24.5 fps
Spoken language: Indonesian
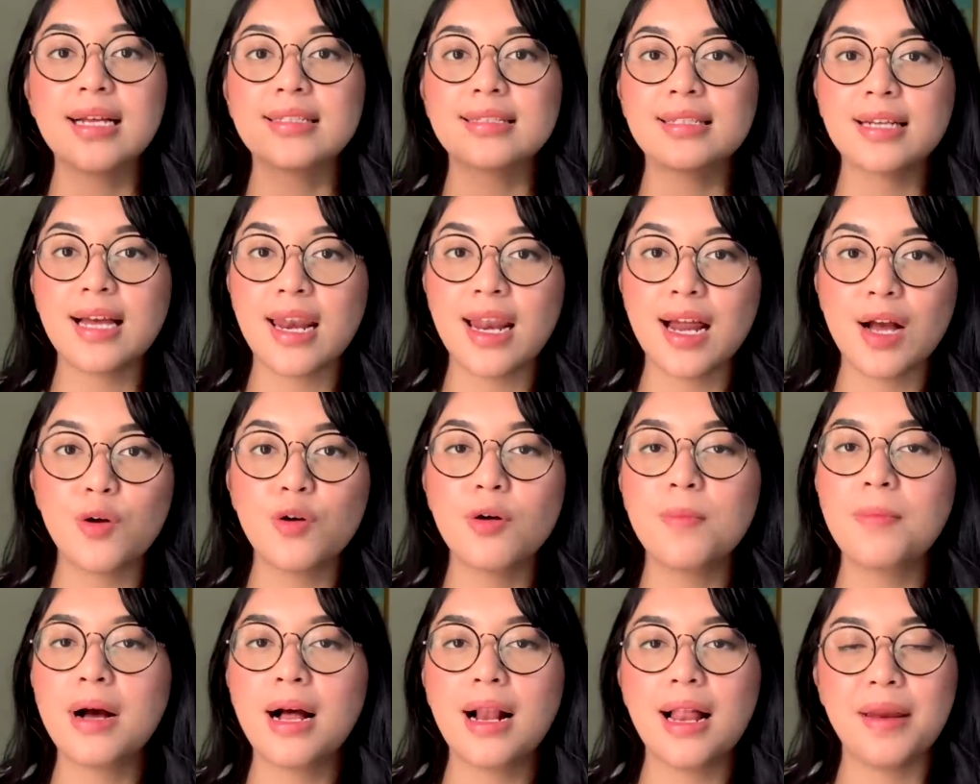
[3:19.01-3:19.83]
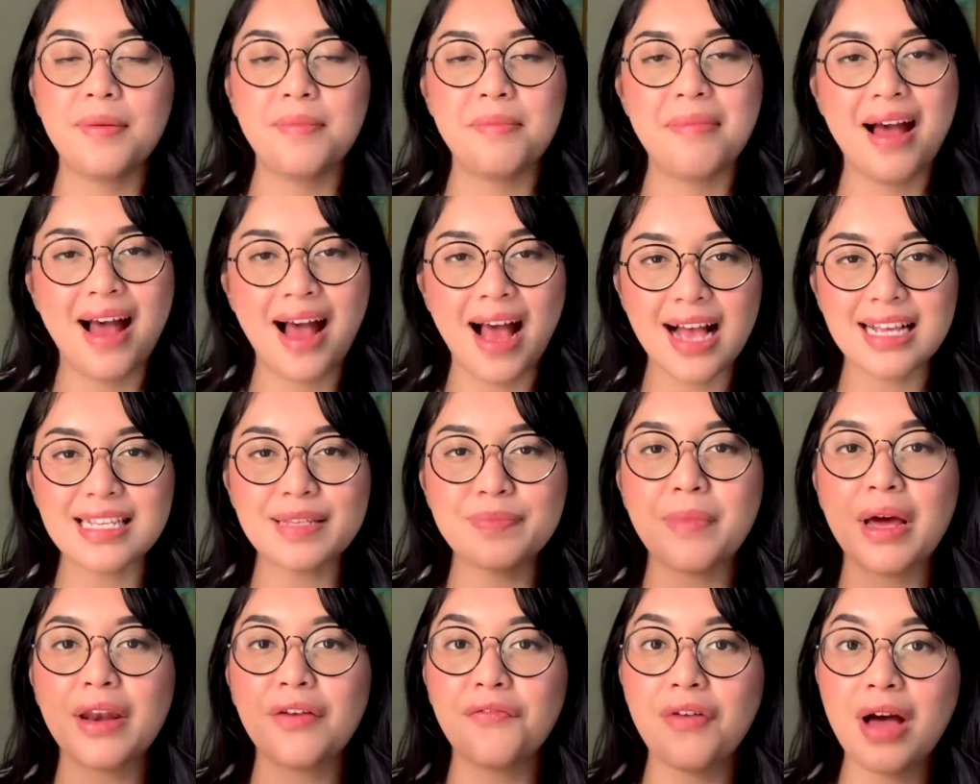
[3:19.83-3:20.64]
Sekarang gue bakalan bahas
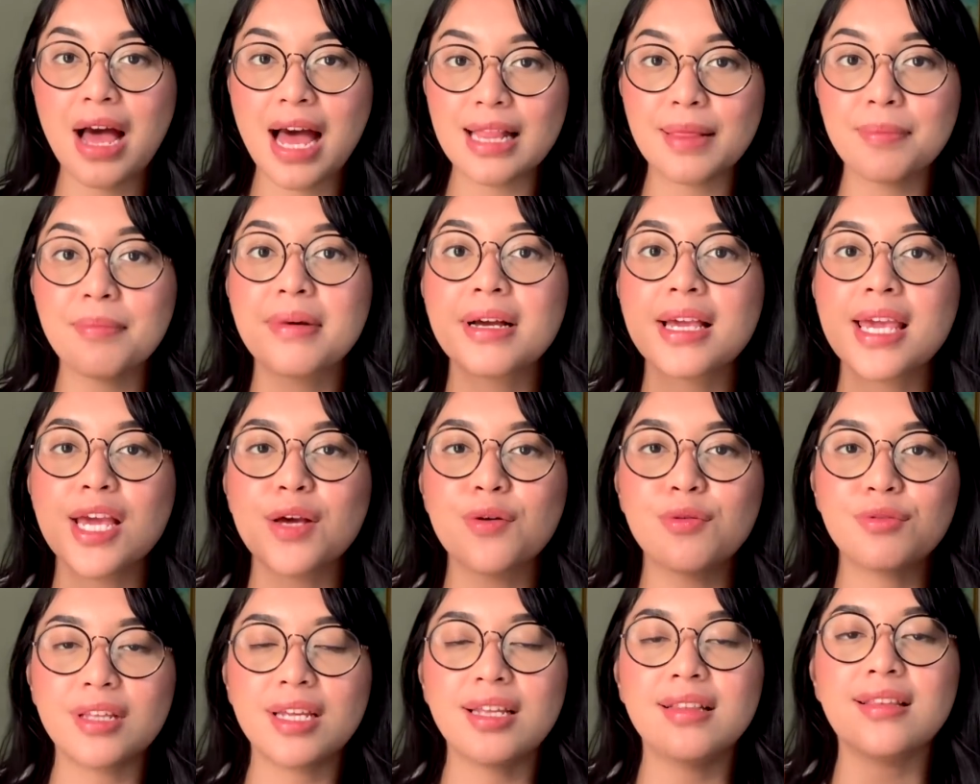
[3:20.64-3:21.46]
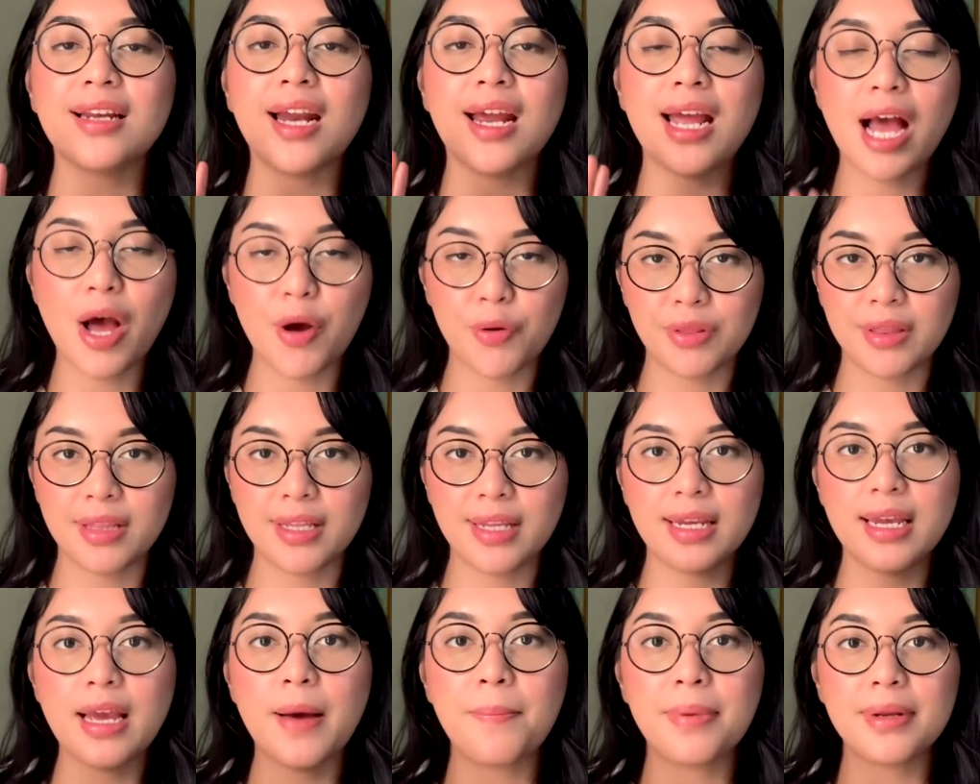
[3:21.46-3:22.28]
manfaat mengikuti
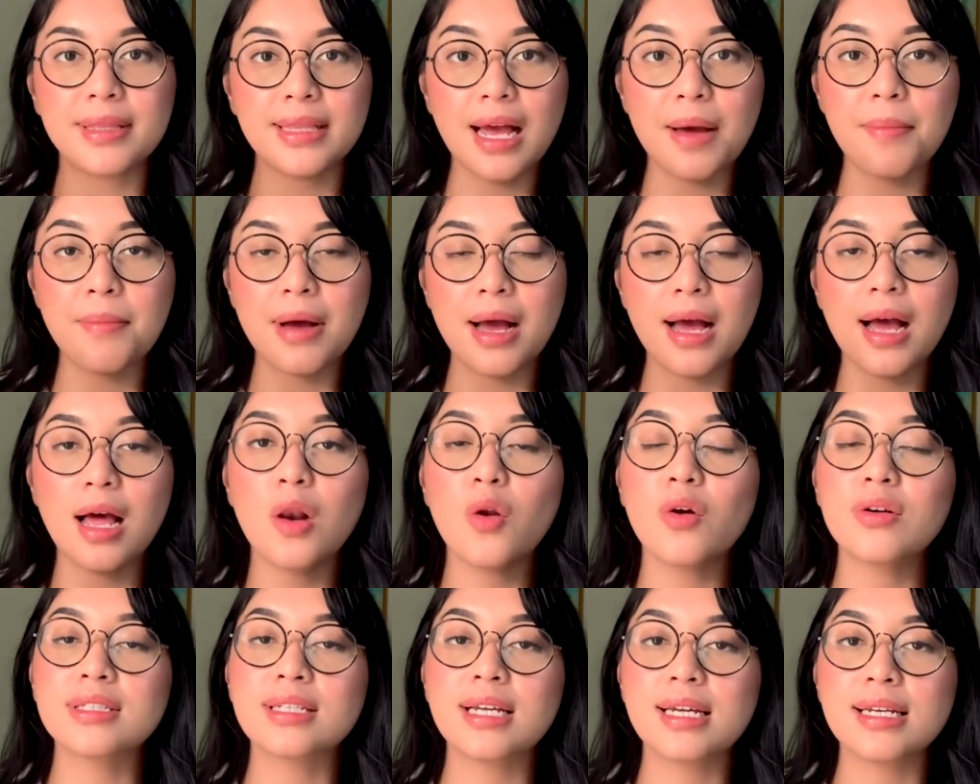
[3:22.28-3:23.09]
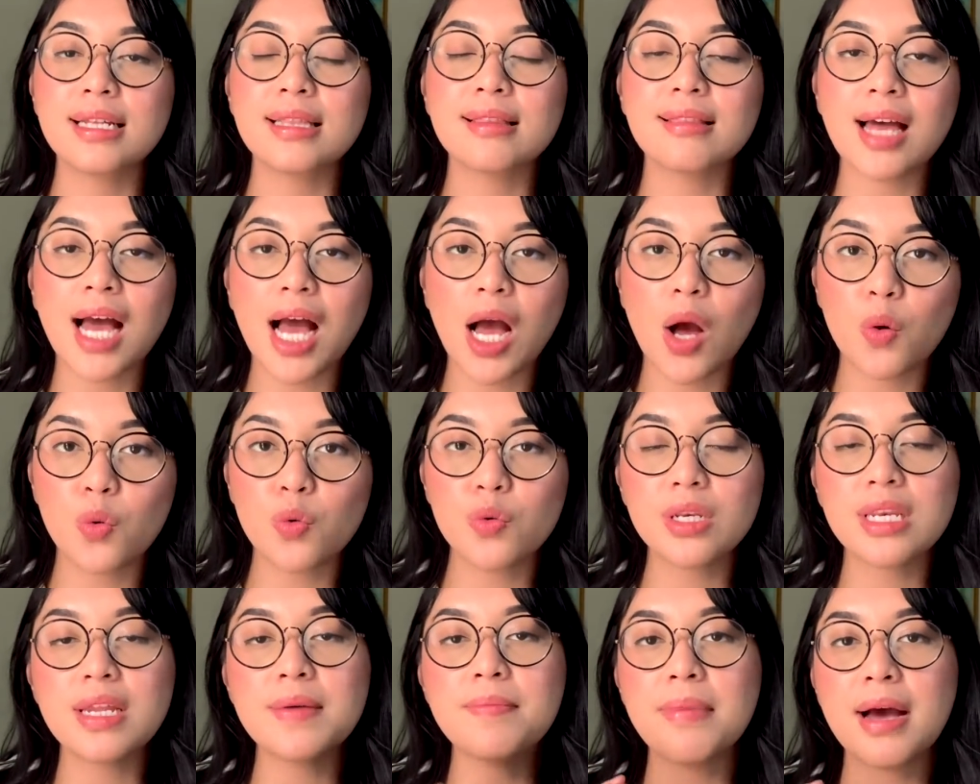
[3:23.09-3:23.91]
tryout. Yang pertama, lo jadi
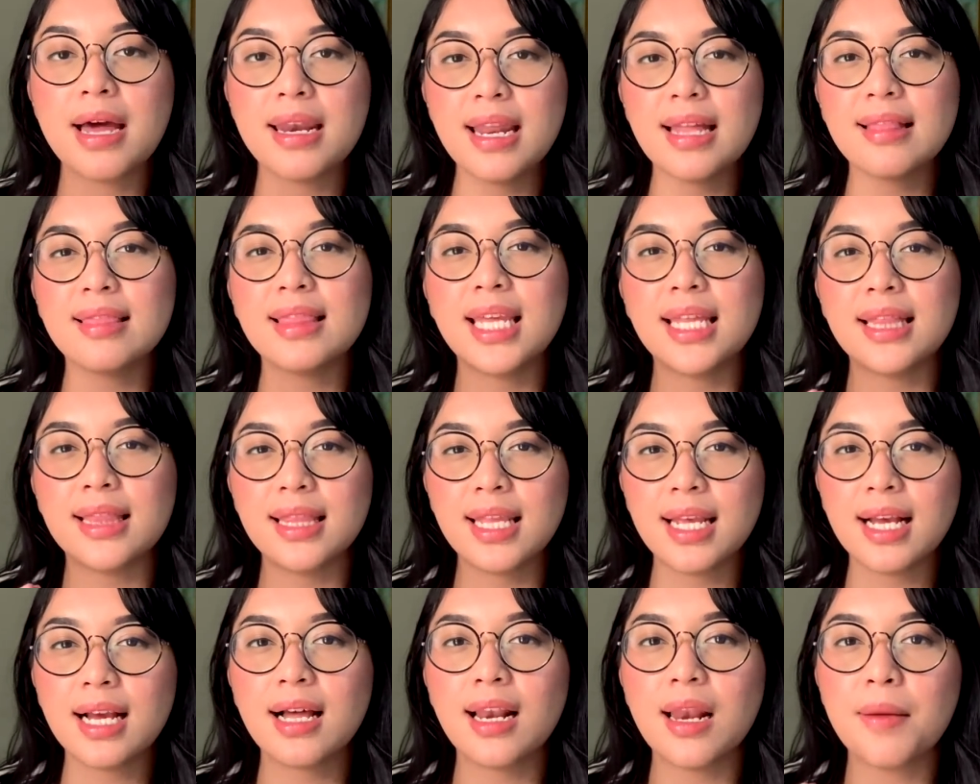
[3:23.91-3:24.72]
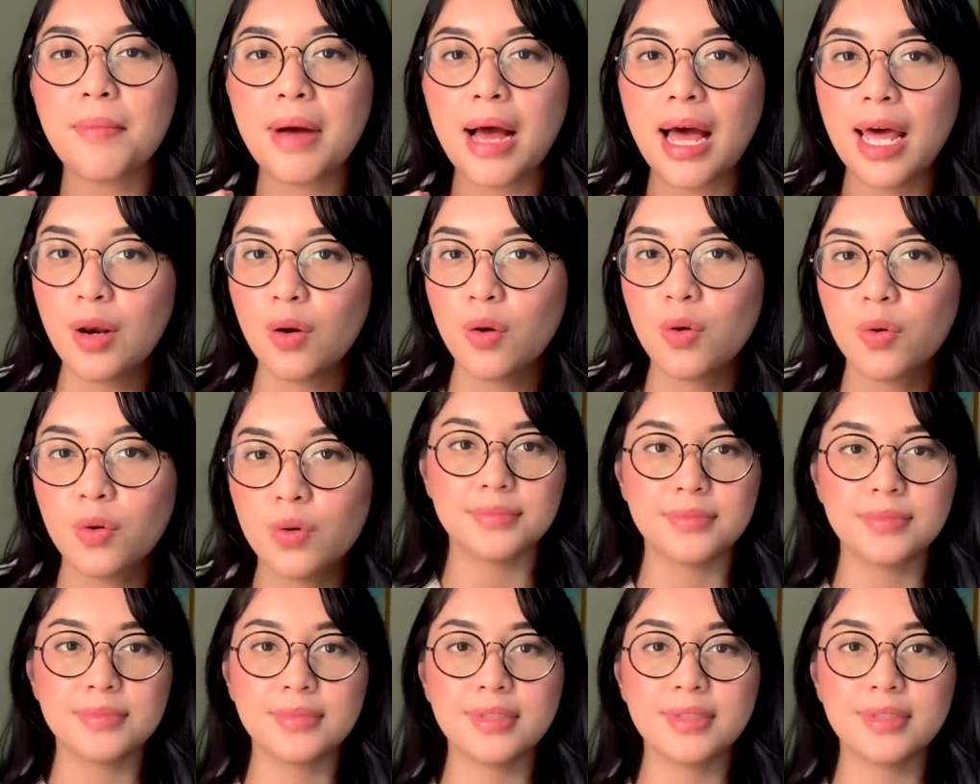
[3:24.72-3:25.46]
tahu di mana titik kelemahan lo.